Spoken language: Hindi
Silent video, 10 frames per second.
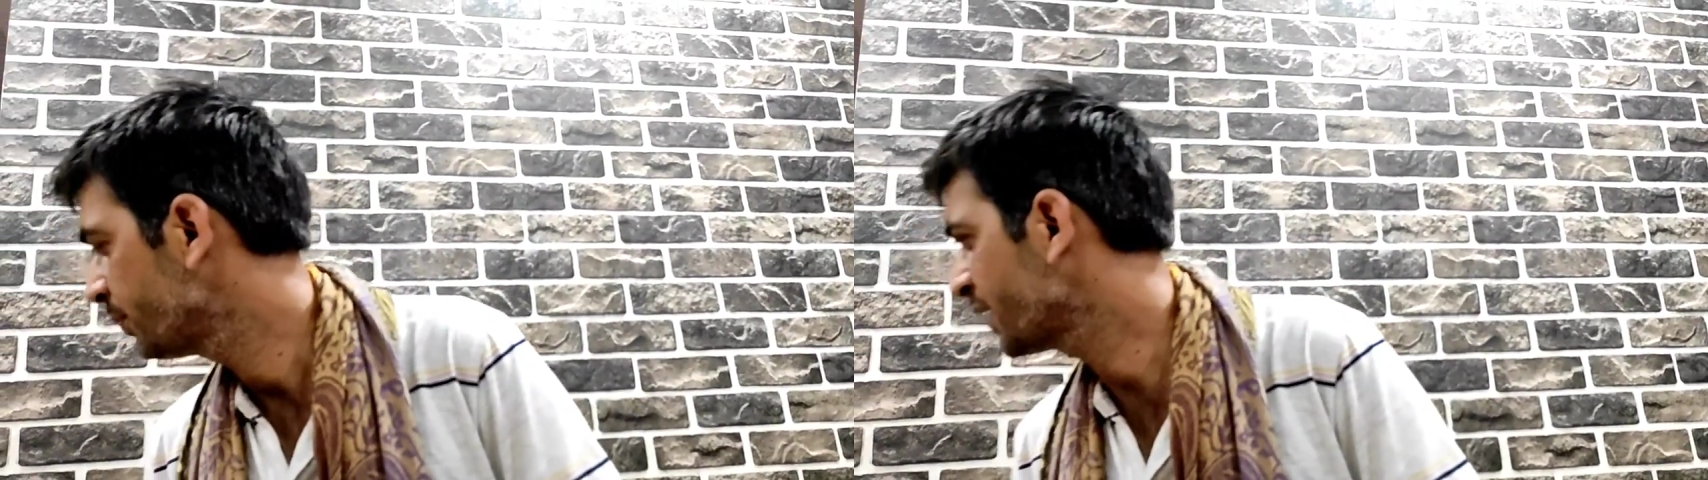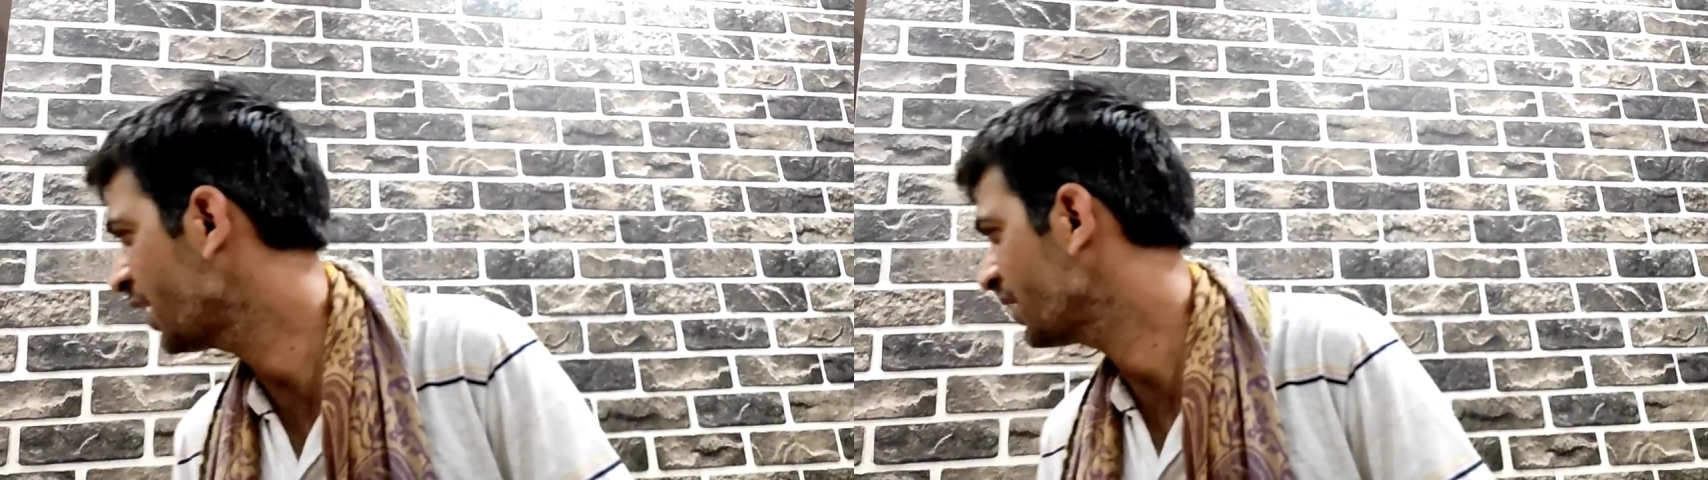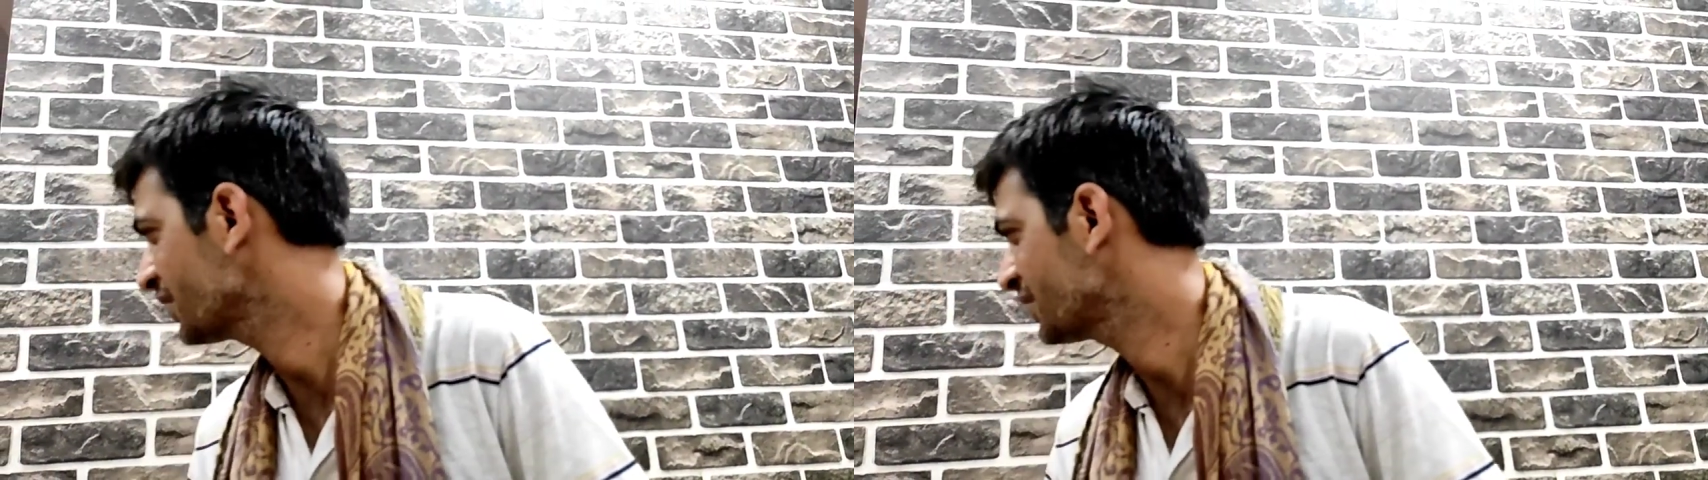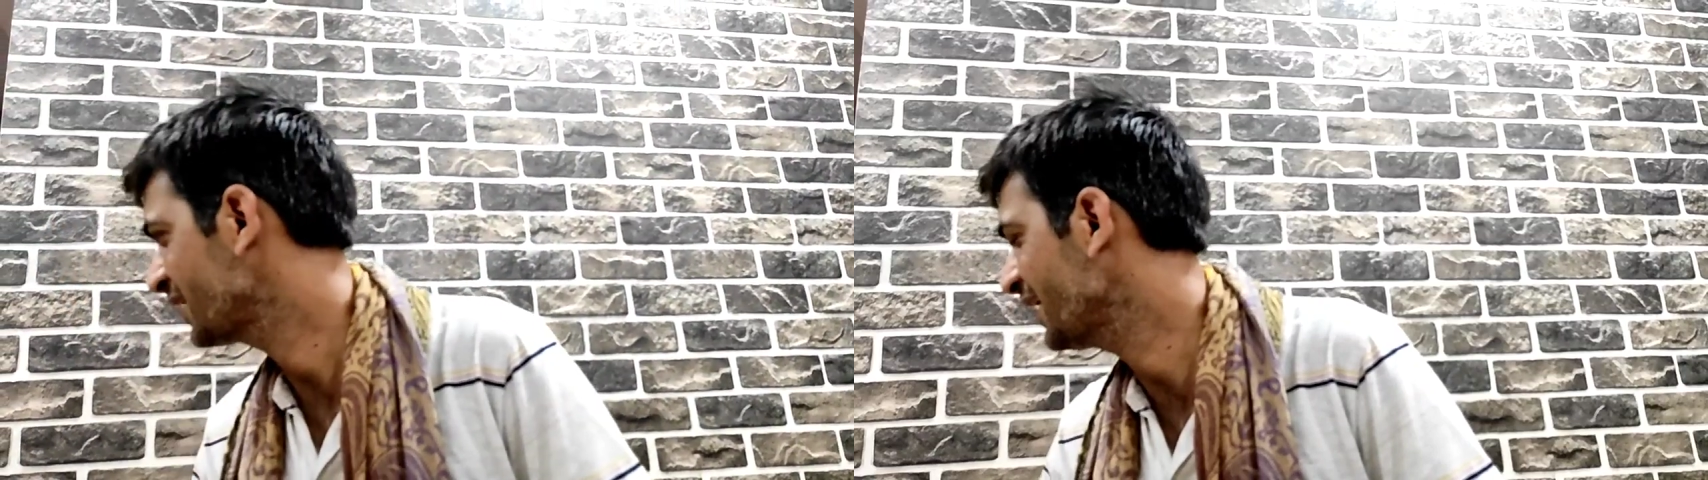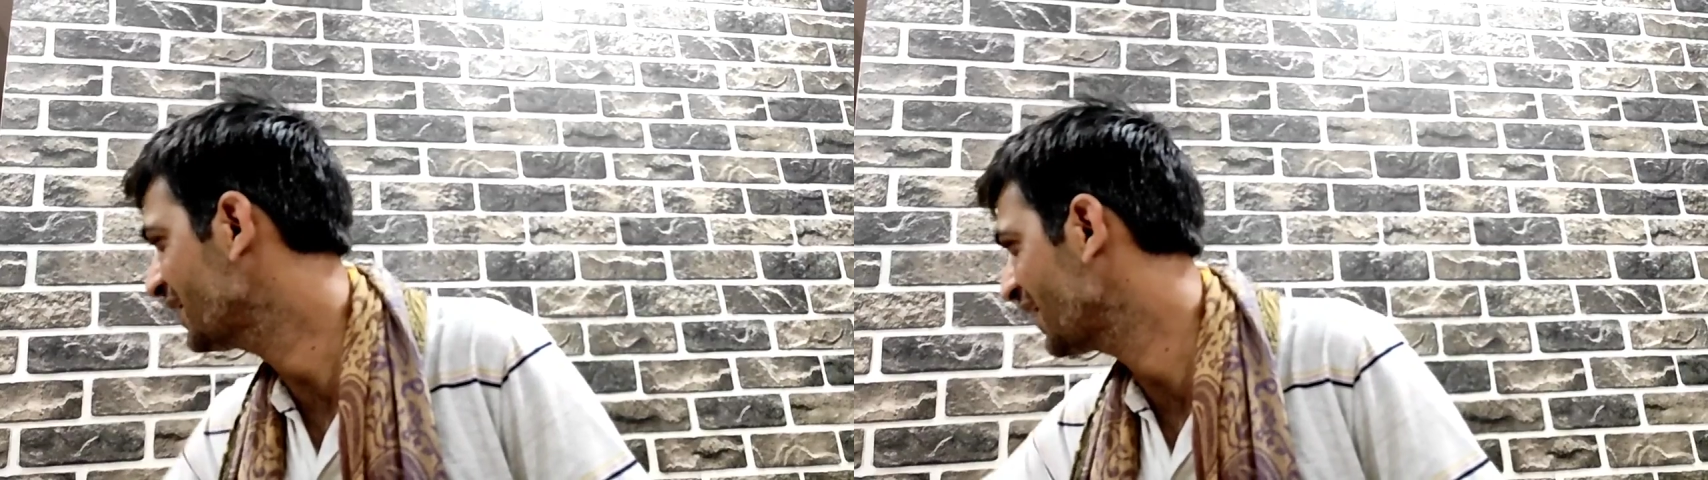बेटा
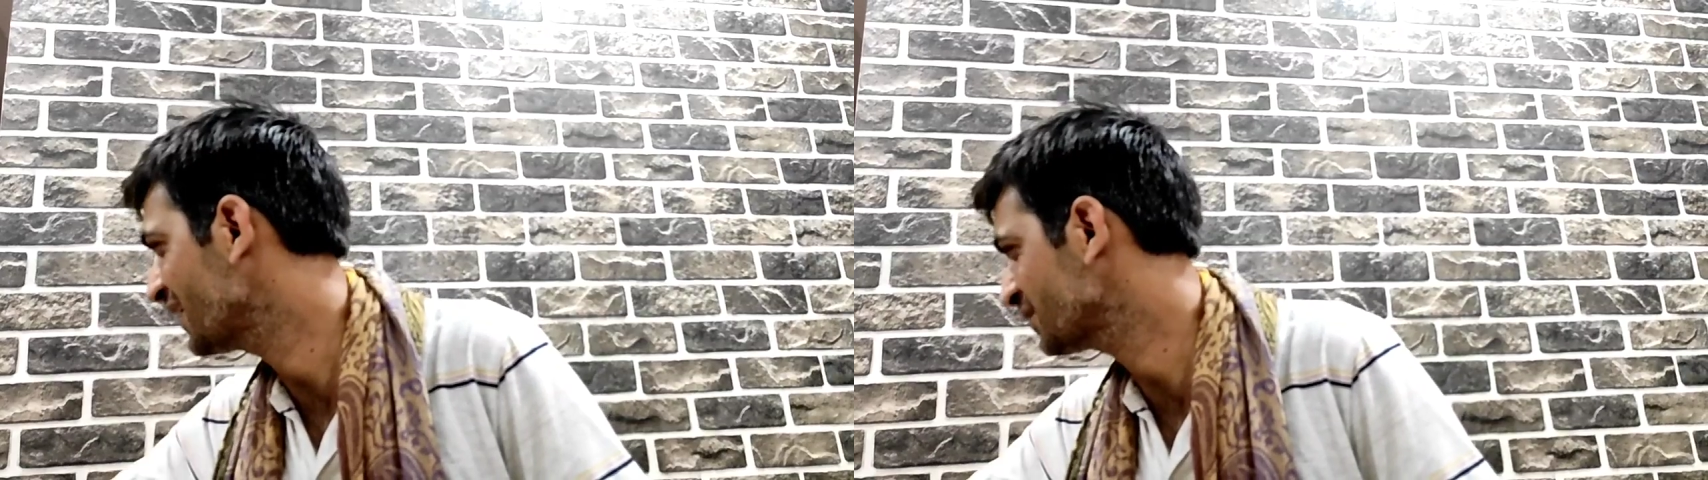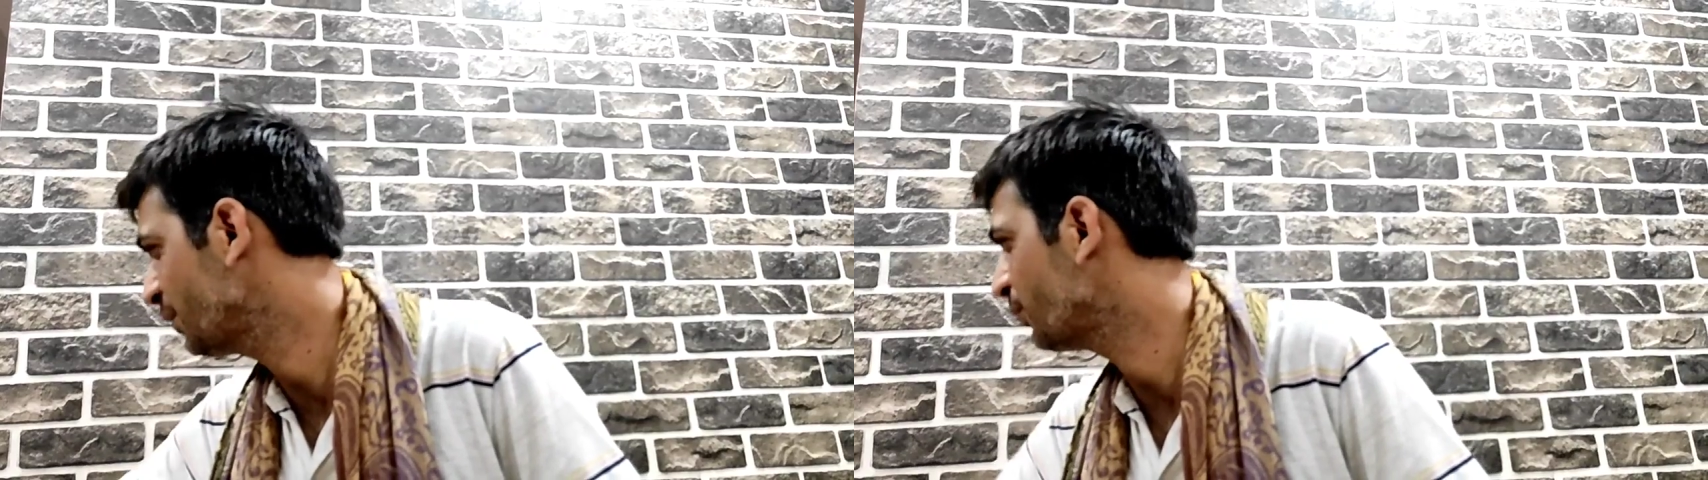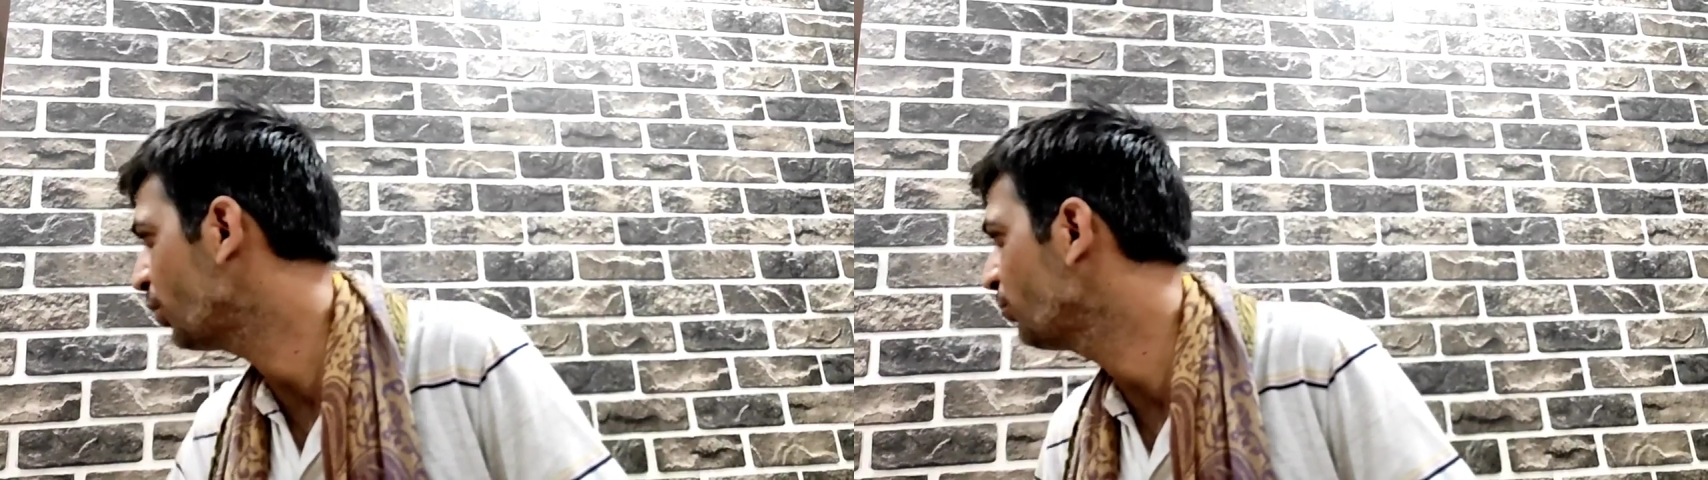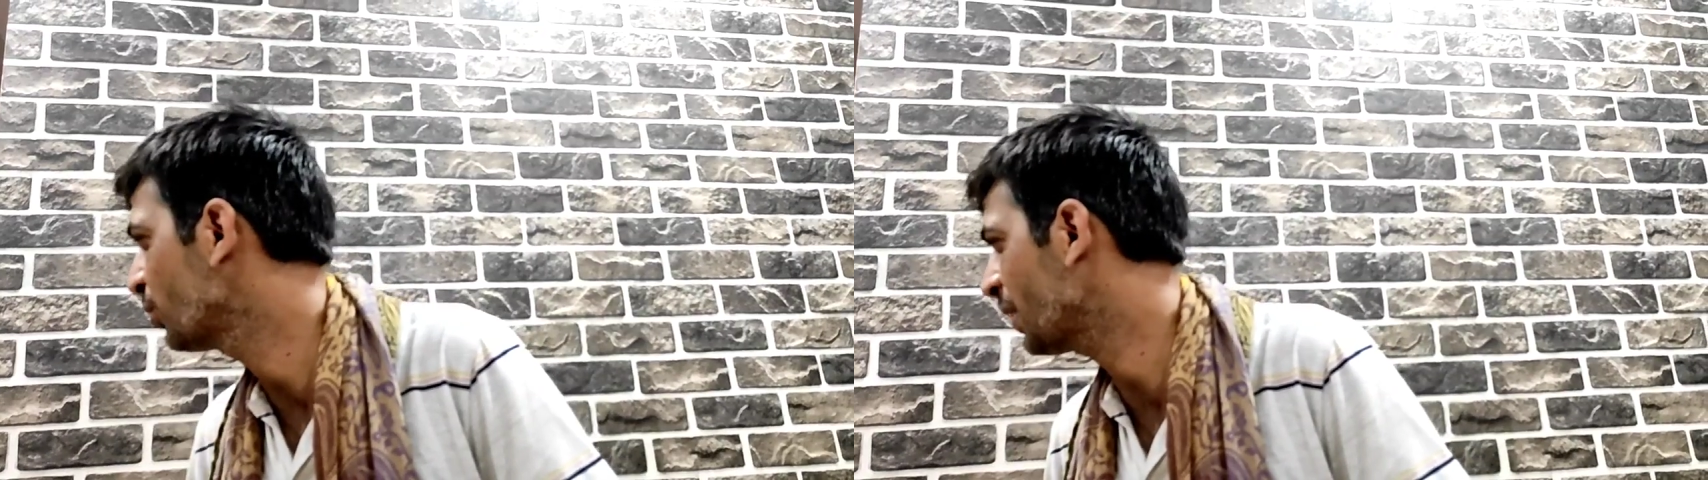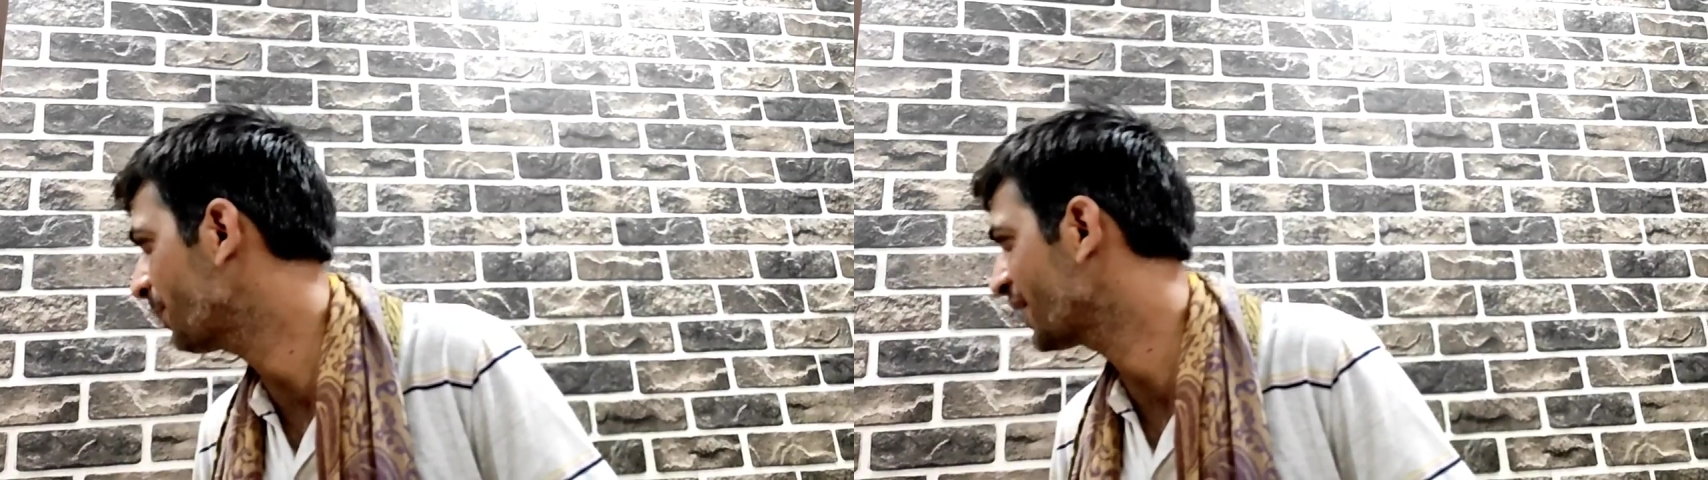यही क्लास में हम
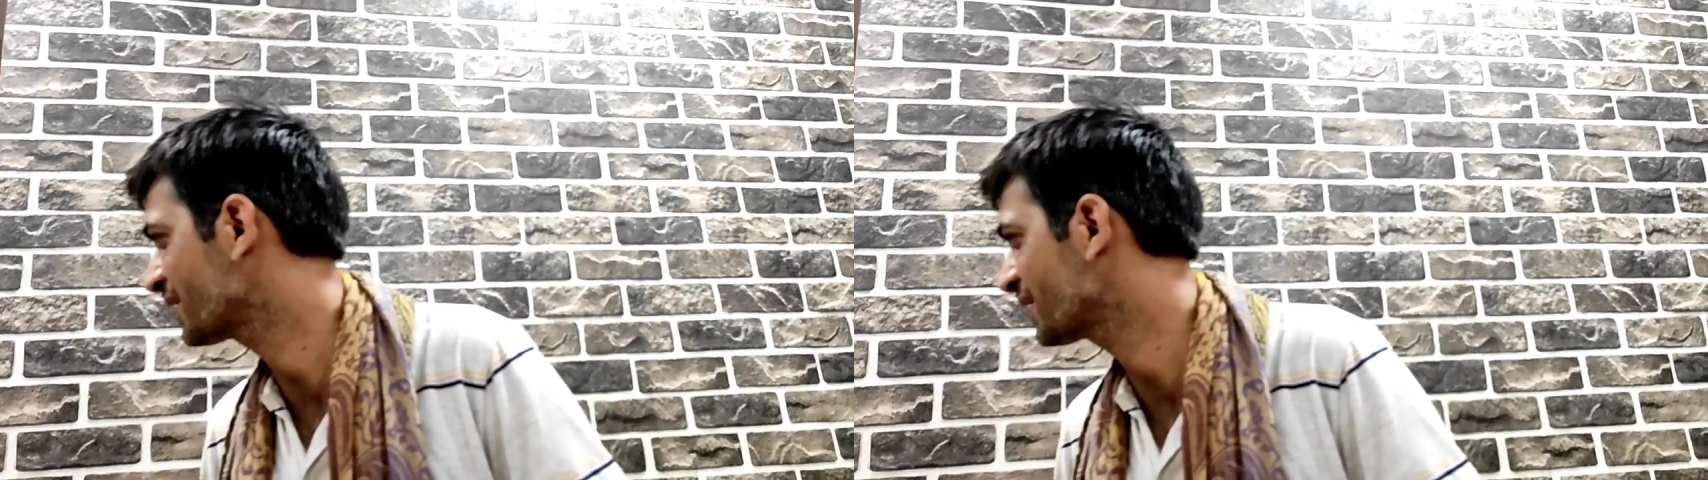मोड़ा